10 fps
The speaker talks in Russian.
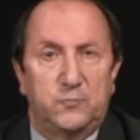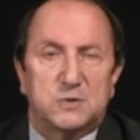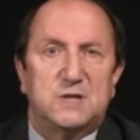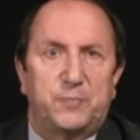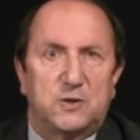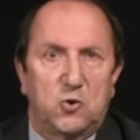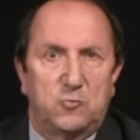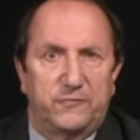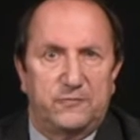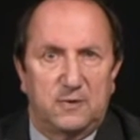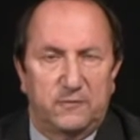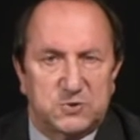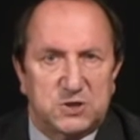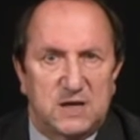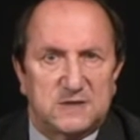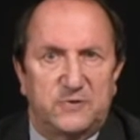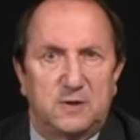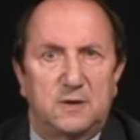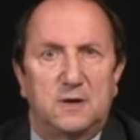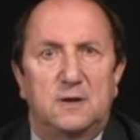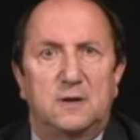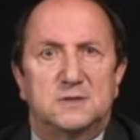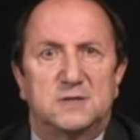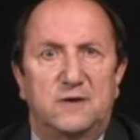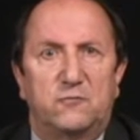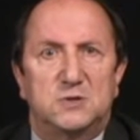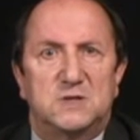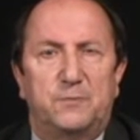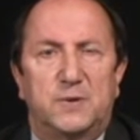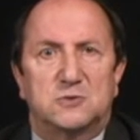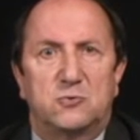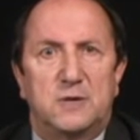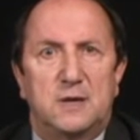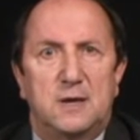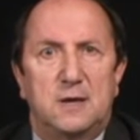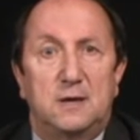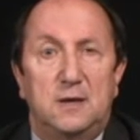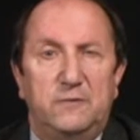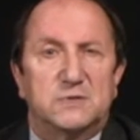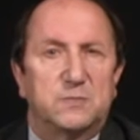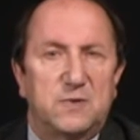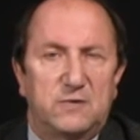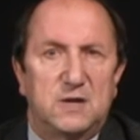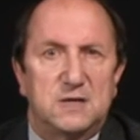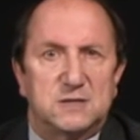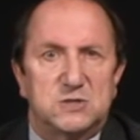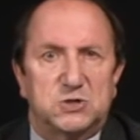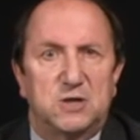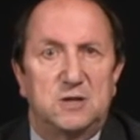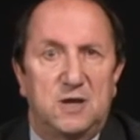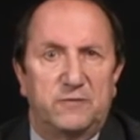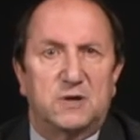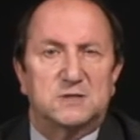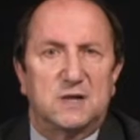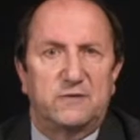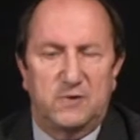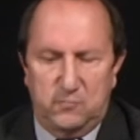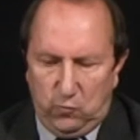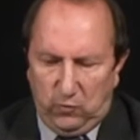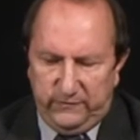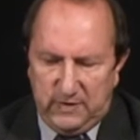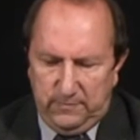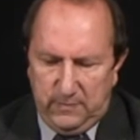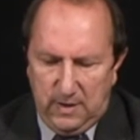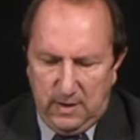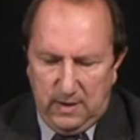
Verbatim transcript: после подъемов э, вышеназванный ценовой диапазон и возобновление снижения евро к целевым уровням